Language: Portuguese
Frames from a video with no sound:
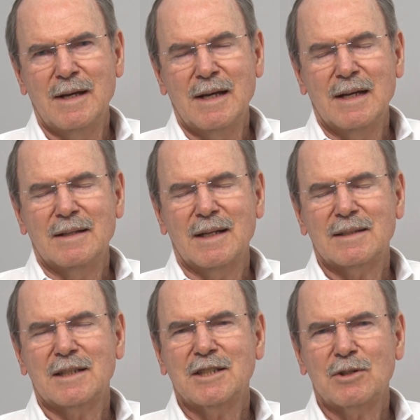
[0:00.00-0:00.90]
Na
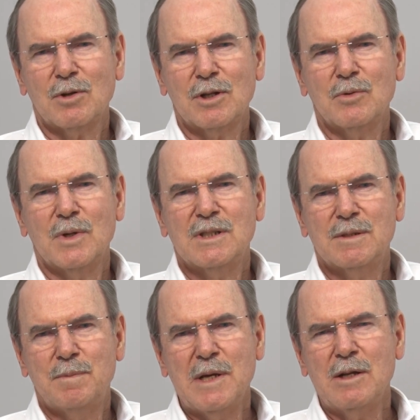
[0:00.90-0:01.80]
trajetória do
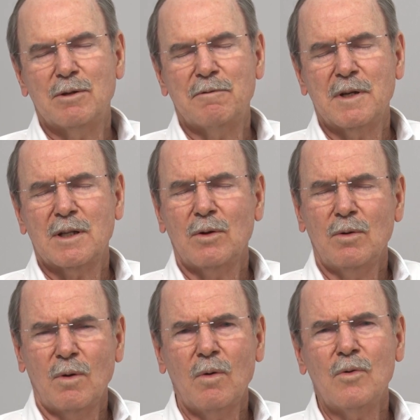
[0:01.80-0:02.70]
Espírito, é feita
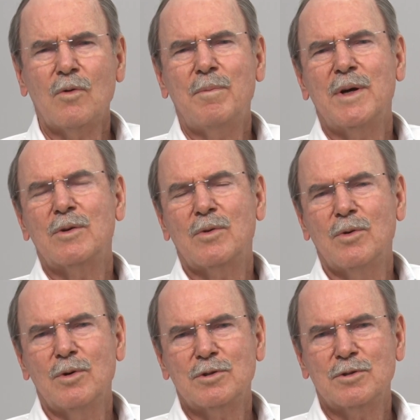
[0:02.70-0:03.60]
num longo
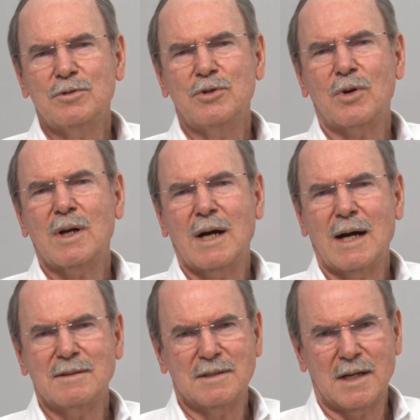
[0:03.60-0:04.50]
percurso de
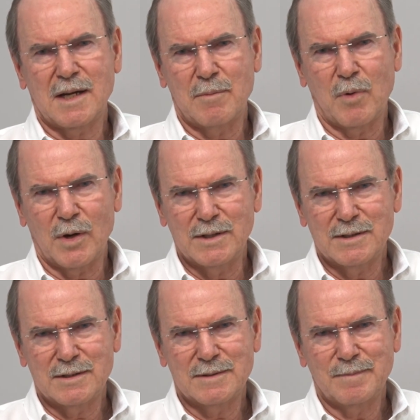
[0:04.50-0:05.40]
ocaso e
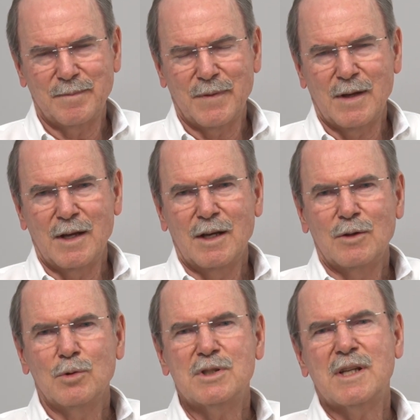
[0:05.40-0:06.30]
arrebóis.
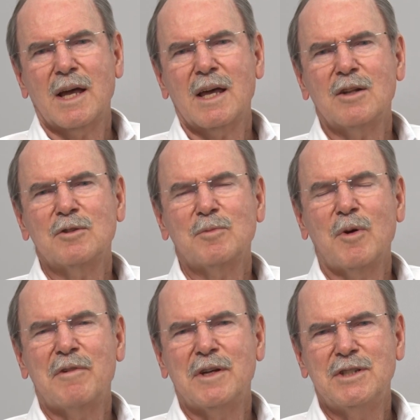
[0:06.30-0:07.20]
Nos terrenos
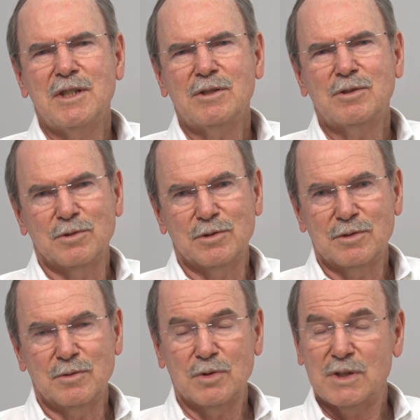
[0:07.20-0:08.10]
movediços
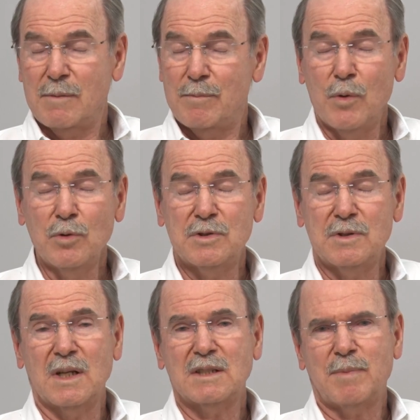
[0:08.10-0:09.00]
dos impulsos e
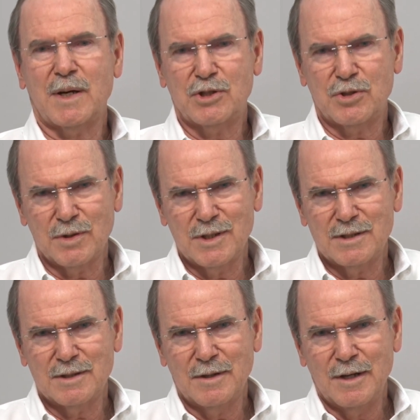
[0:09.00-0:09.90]
das
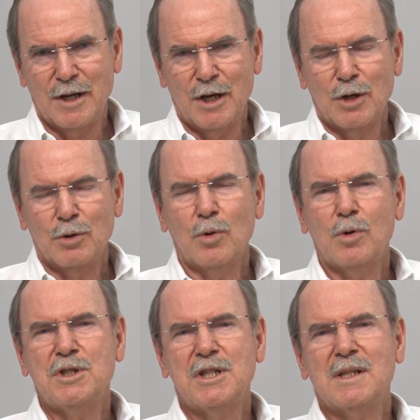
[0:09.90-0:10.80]
paixões, no
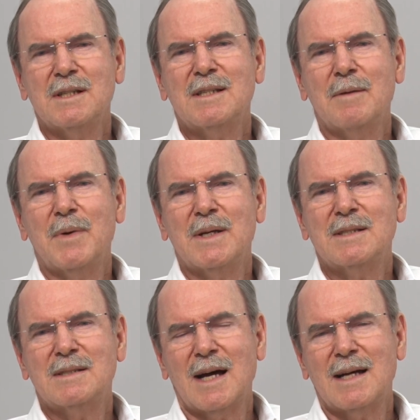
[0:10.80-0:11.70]
rugir das
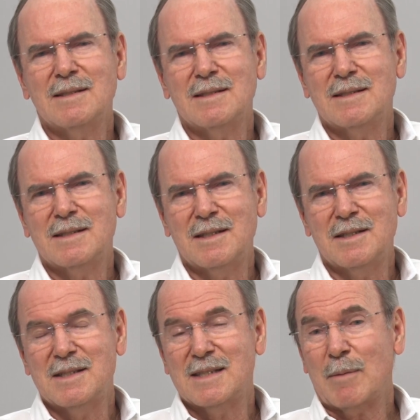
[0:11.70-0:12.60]
tempestades que
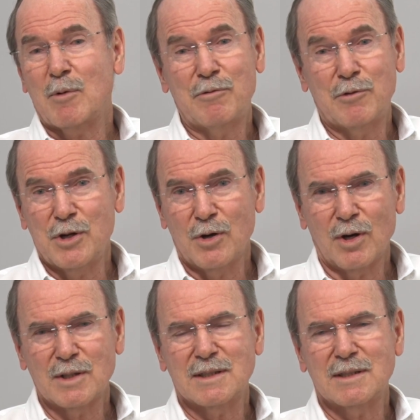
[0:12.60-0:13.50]
desabam
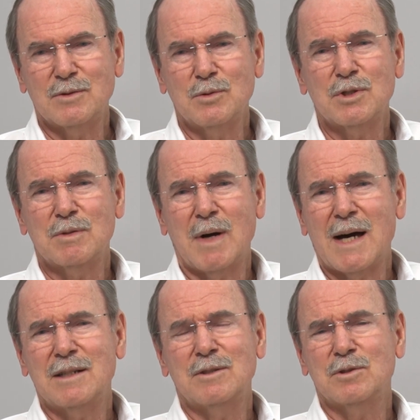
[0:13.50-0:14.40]
furiosas nos
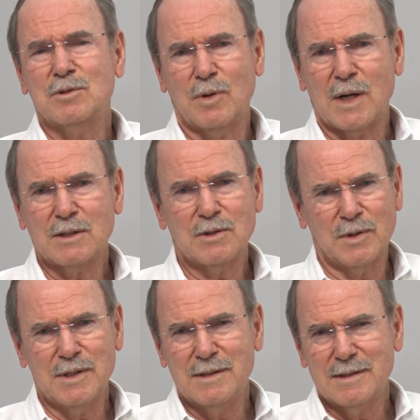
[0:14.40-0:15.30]
mares dos
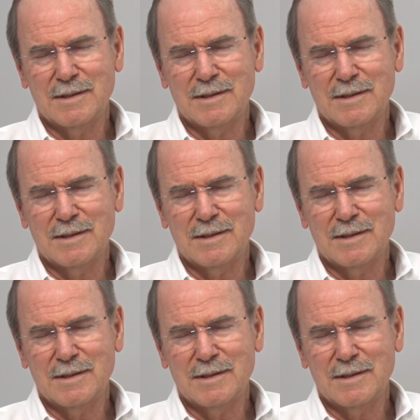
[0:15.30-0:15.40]
corações,